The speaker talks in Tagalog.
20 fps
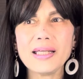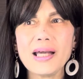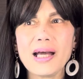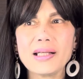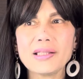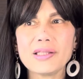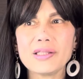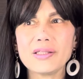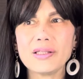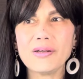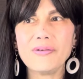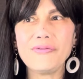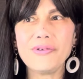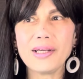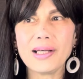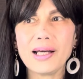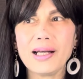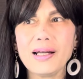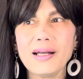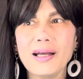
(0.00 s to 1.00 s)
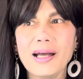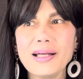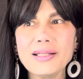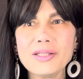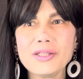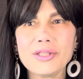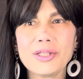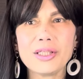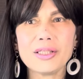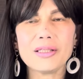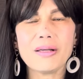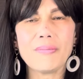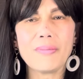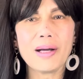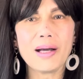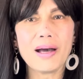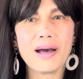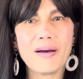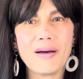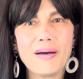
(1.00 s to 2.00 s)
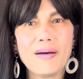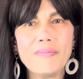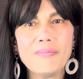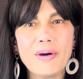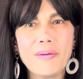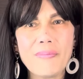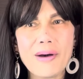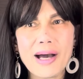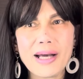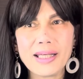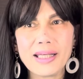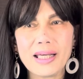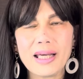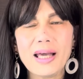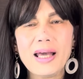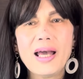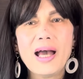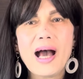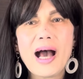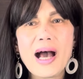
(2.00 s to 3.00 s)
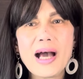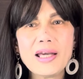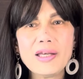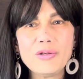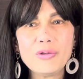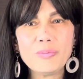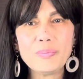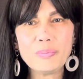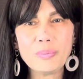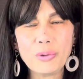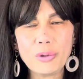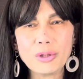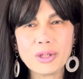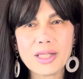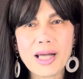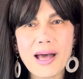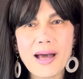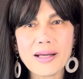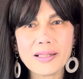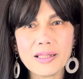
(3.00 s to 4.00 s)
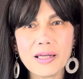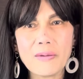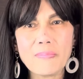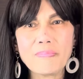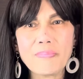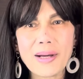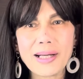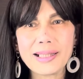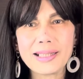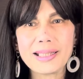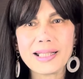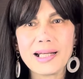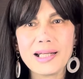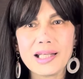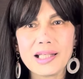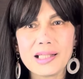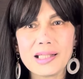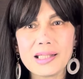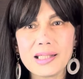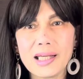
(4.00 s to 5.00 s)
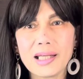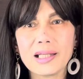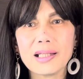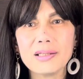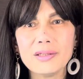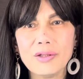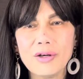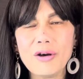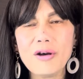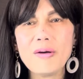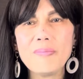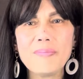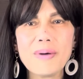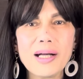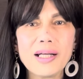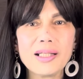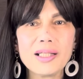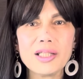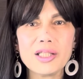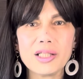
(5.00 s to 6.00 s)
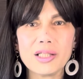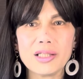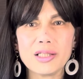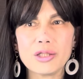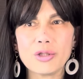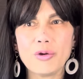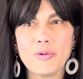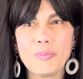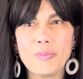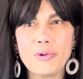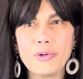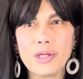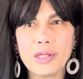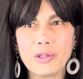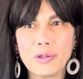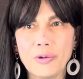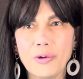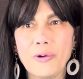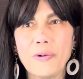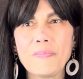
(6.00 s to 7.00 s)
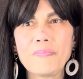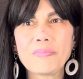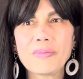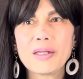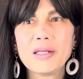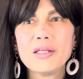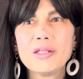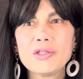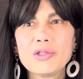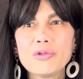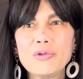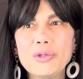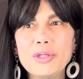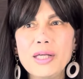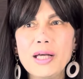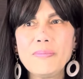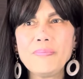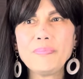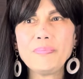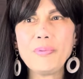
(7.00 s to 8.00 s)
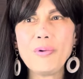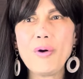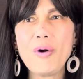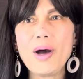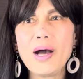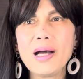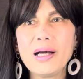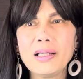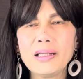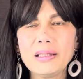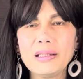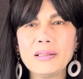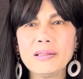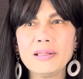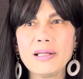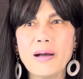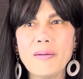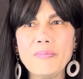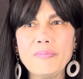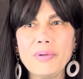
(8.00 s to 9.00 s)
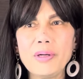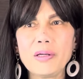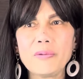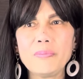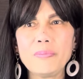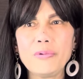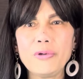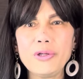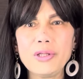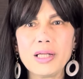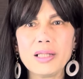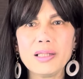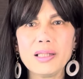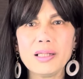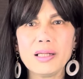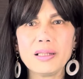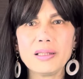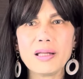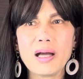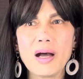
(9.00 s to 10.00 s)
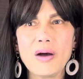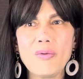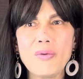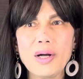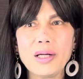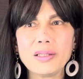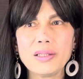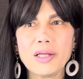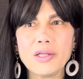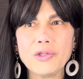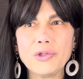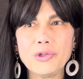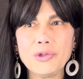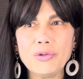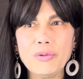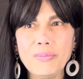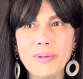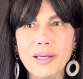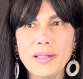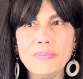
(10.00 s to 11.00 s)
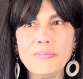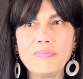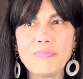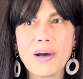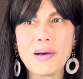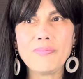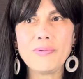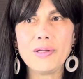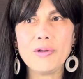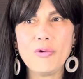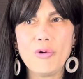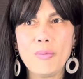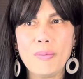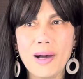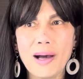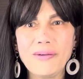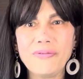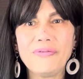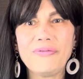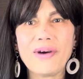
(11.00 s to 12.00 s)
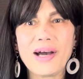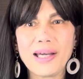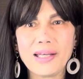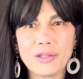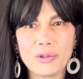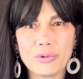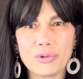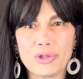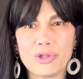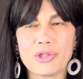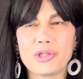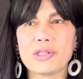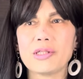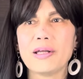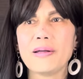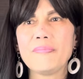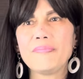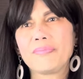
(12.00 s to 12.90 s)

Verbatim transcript: at cervical cancer sa mga babae. Ayon po sa aking pagsaliksik, no? Pag-research ko po ito. So yan po ang number 4 na tinatawag na human papilloma virus.